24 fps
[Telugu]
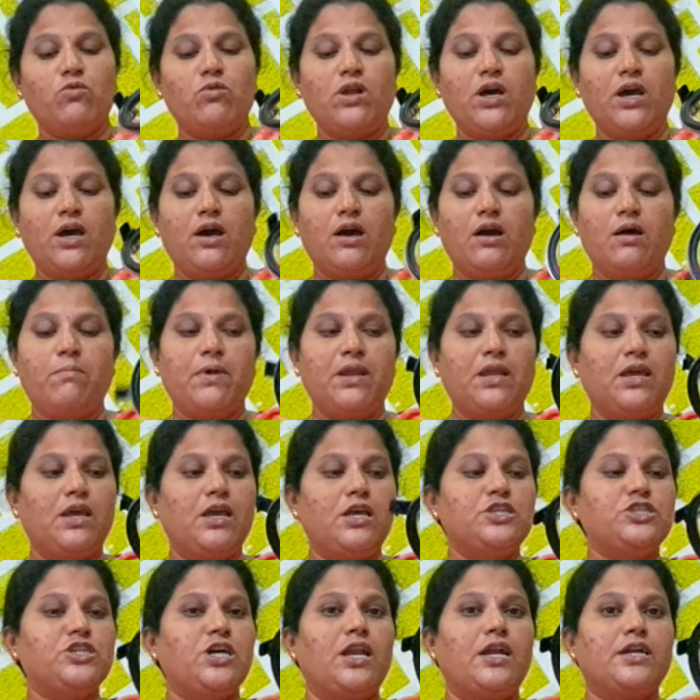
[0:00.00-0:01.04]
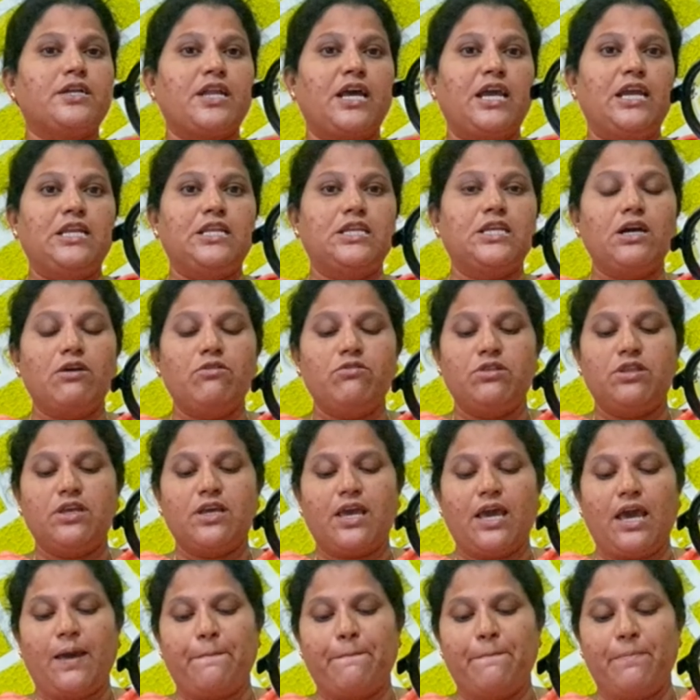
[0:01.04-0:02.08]
కూడా మనకి చాలా టైట్గా ఉంది
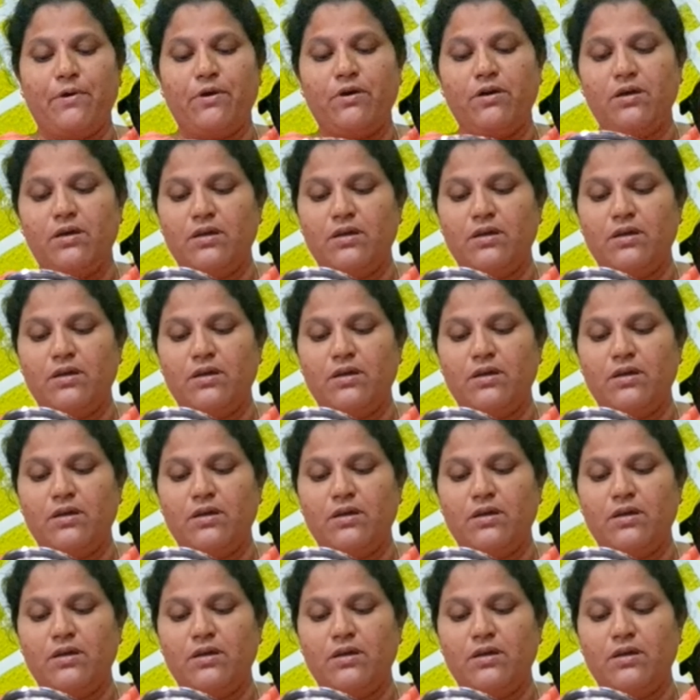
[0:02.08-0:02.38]
క్యాప్